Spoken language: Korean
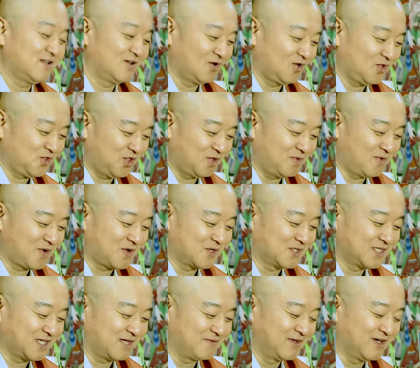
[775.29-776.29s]
로또 복권
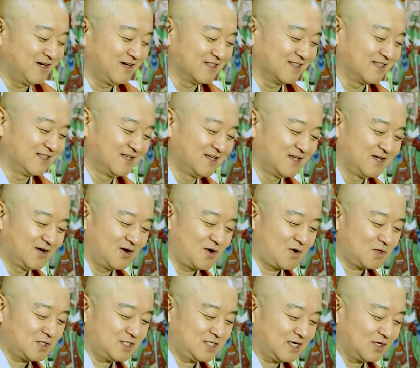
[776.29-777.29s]
사면
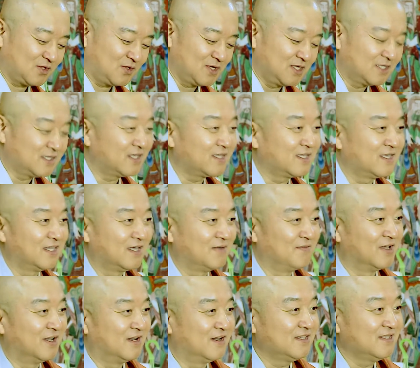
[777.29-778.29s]
혹시라도 1등이
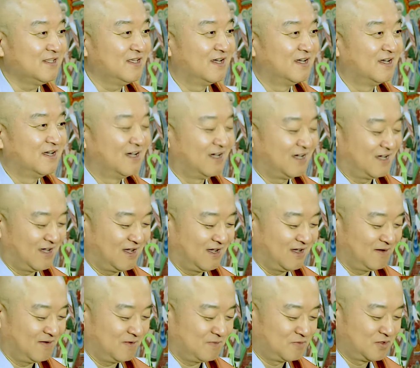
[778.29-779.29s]
되면
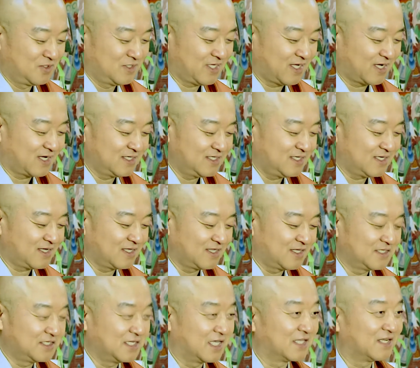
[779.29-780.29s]
아, 불사가 쉽게
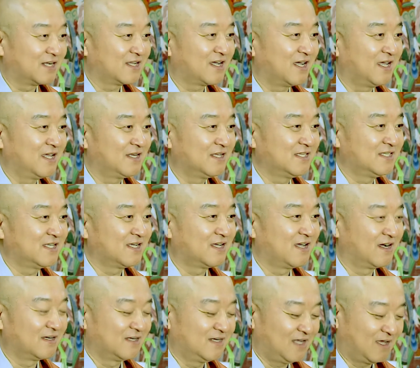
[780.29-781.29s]
되지 않을까 이런
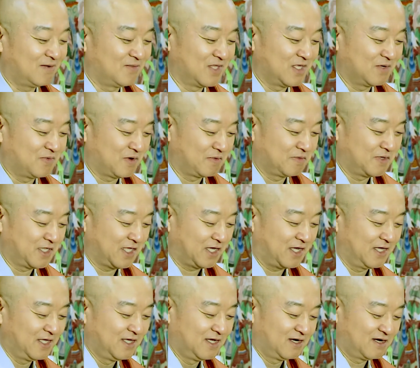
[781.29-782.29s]
생각을 한번 해봅니다.
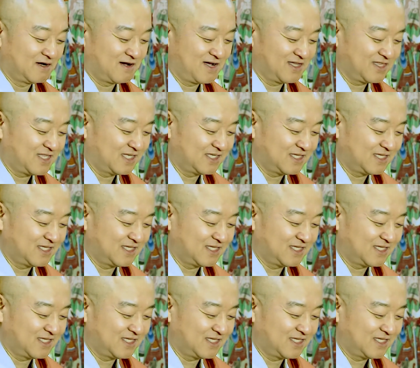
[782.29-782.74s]
허황된